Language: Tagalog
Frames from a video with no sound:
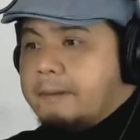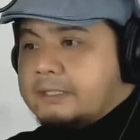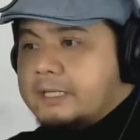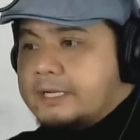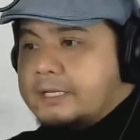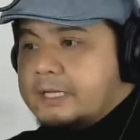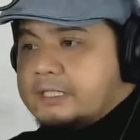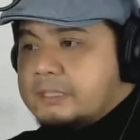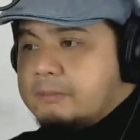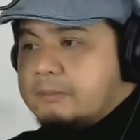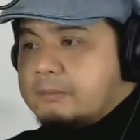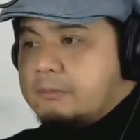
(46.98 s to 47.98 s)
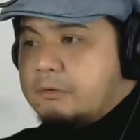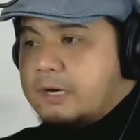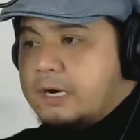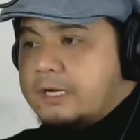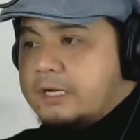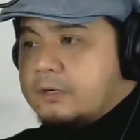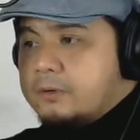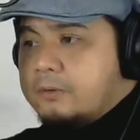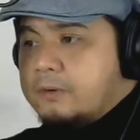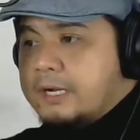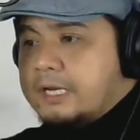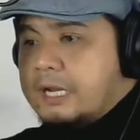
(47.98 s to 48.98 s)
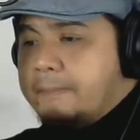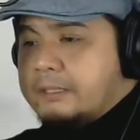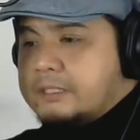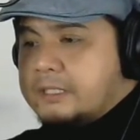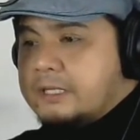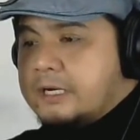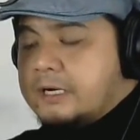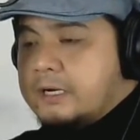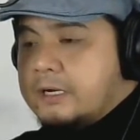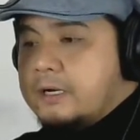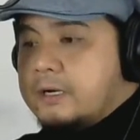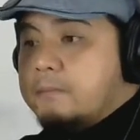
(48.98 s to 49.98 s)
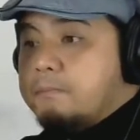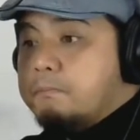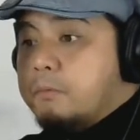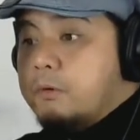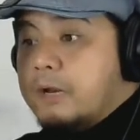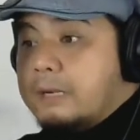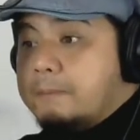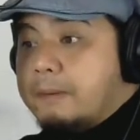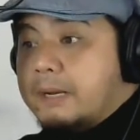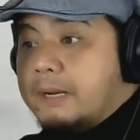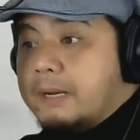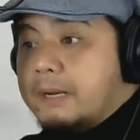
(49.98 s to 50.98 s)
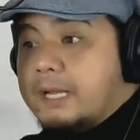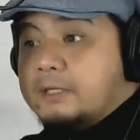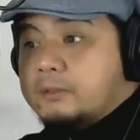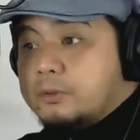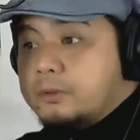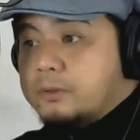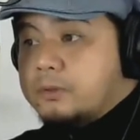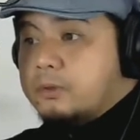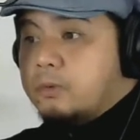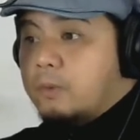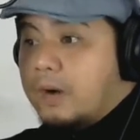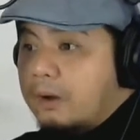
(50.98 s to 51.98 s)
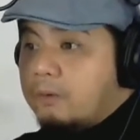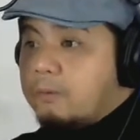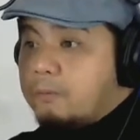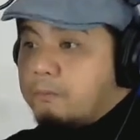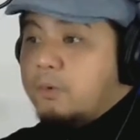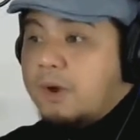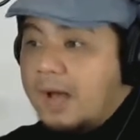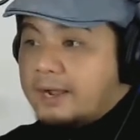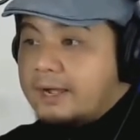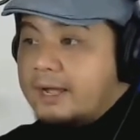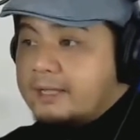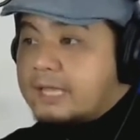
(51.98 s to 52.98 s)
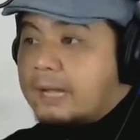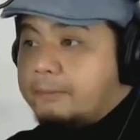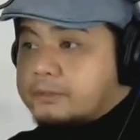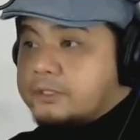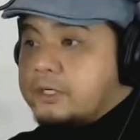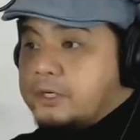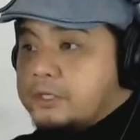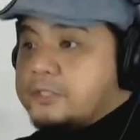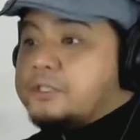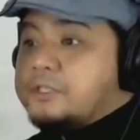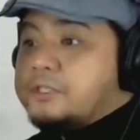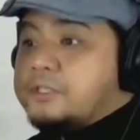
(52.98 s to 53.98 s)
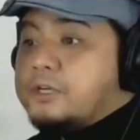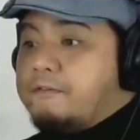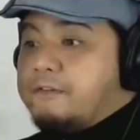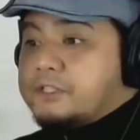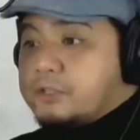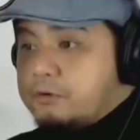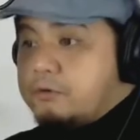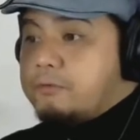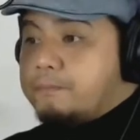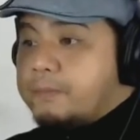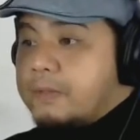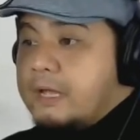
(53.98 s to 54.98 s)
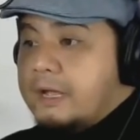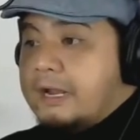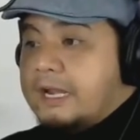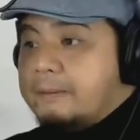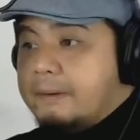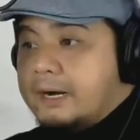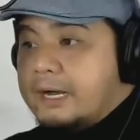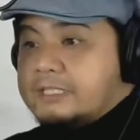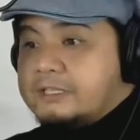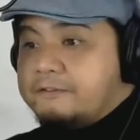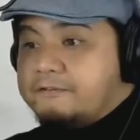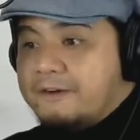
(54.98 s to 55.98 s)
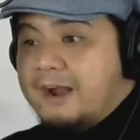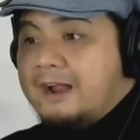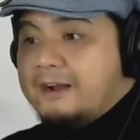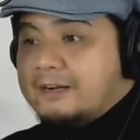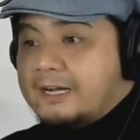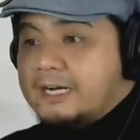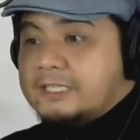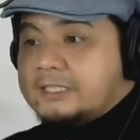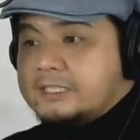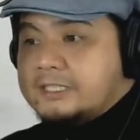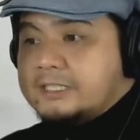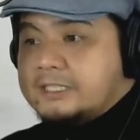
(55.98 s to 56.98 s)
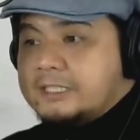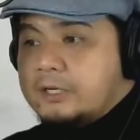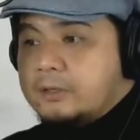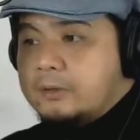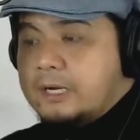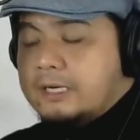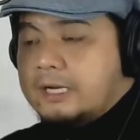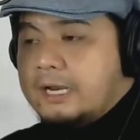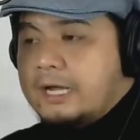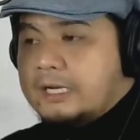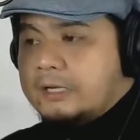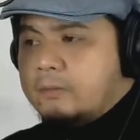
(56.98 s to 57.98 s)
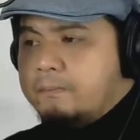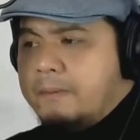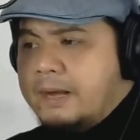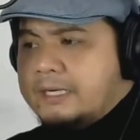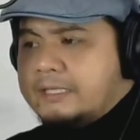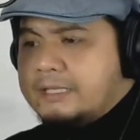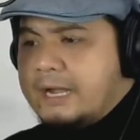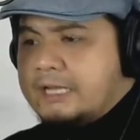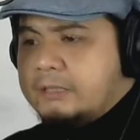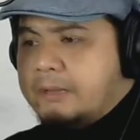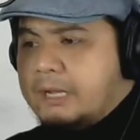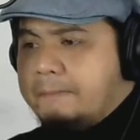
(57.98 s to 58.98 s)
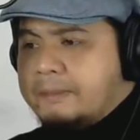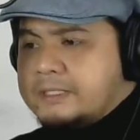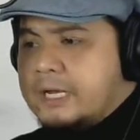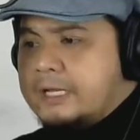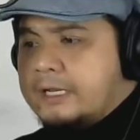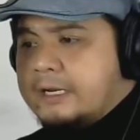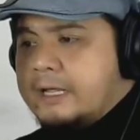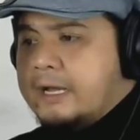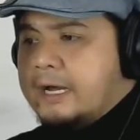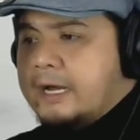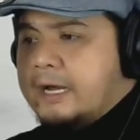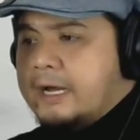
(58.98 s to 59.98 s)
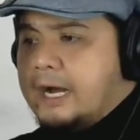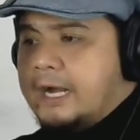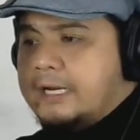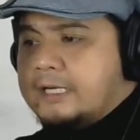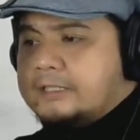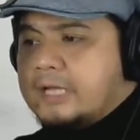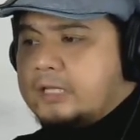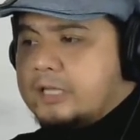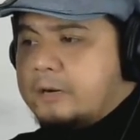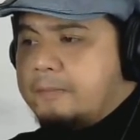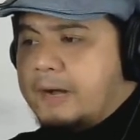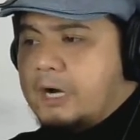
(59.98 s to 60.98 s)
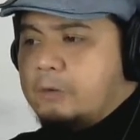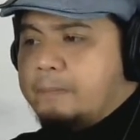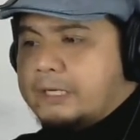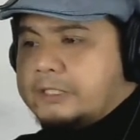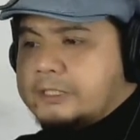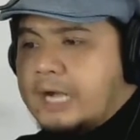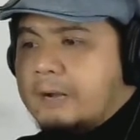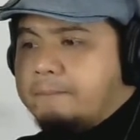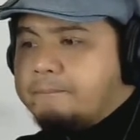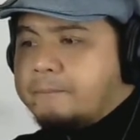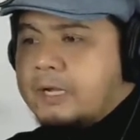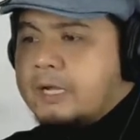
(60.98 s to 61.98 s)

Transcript: Pagtingin niya sa mukha ng crew ay napansin niyang bulag pala ito. Wow, bulag ha? Ah. Tapos service crew. Namangha si Fran at tinanong ang lalaki kung bakit kahit may kapansanan ay nagtatrabaho pa rin siya.